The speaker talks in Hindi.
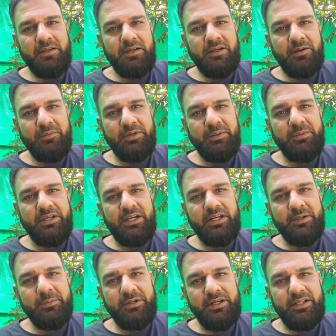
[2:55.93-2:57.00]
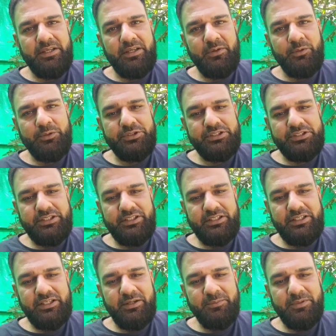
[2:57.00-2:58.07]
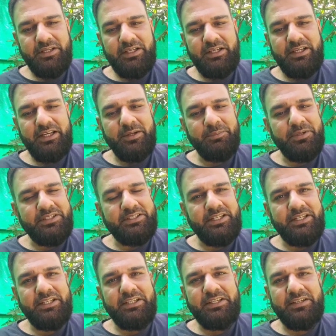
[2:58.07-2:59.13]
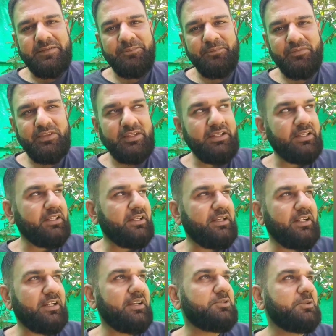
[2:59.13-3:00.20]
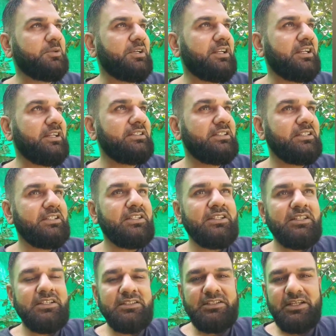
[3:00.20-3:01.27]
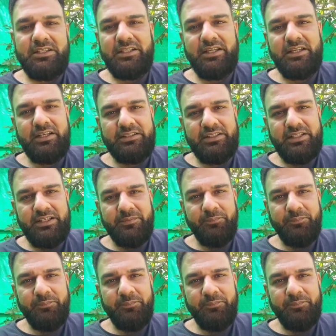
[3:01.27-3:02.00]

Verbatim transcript: हमने भी आगे बढ़ने की कोशिश नहीं की हमने कहा यार पीछे ही ठीक है लेकिन अल्लाह का शुक्र है धक्के खाते